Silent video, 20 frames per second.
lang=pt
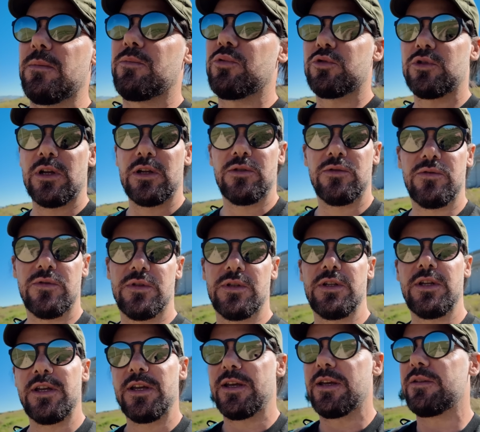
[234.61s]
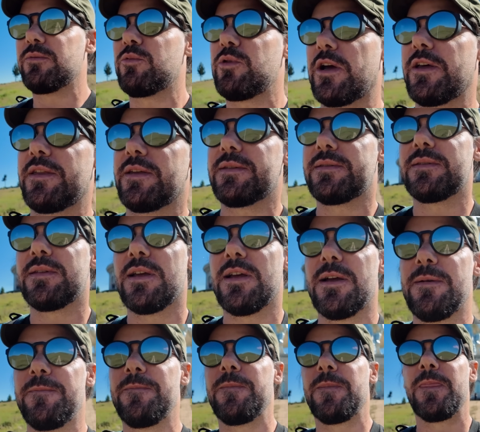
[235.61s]
Portanto, seria um bocado
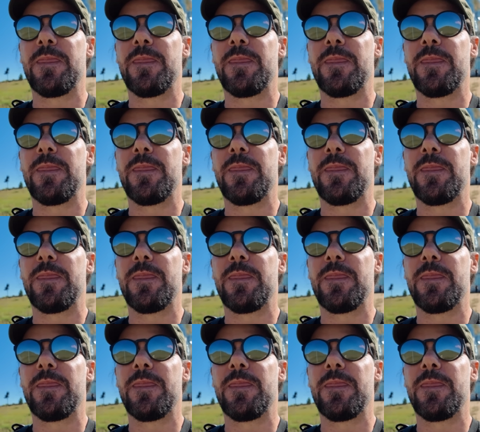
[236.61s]
essa